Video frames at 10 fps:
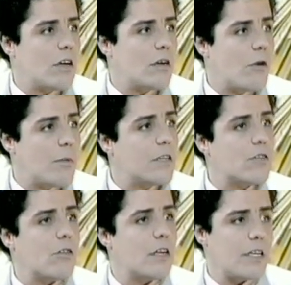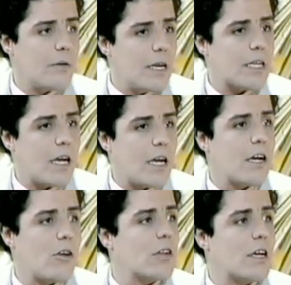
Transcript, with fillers: el momento, el nivel que ha llegado el